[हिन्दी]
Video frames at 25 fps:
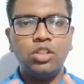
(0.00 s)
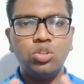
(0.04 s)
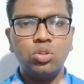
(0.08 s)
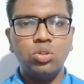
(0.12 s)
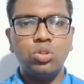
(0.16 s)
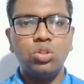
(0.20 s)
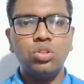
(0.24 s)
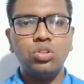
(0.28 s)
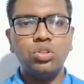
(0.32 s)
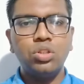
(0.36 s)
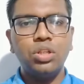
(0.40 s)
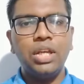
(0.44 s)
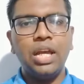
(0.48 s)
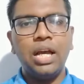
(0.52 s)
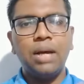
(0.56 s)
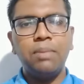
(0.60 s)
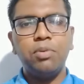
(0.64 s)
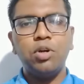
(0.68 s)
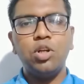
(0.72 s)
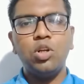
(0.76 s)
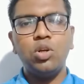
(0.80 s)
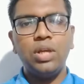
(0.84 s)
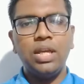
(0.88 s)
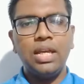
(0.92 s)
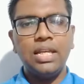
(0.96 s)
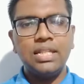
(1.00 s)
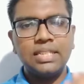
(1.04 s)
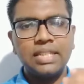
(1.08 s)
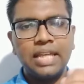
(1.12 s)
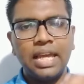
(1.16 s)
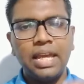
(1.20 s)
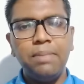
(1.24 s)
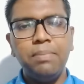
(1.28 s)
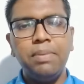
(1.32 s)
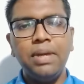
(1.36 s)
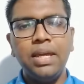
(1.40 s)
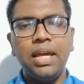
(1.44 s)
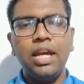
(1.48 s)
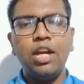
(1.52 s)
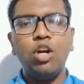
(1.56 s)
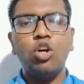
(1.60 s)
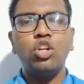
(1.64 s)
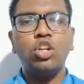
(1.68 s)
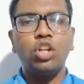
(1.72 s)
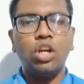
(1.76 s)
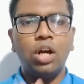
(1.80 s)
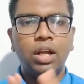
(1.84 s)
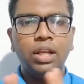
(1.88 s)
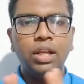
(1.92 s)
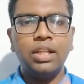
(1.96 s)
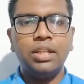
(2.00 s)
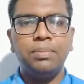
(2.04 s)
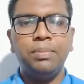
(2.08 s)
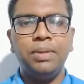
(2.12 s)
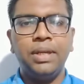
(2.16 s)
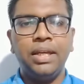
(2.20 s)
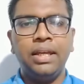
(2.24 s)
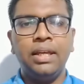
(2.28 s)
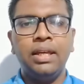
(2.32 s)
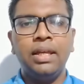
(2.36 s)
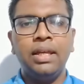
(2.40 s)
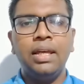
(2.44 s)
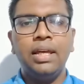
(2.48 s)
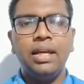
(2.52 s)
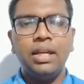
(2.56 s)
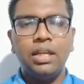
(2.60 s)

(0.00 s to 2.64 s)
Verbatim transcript: एक्चुअल दोस्तों यहाँ पर ये सही भी है और गलत भी है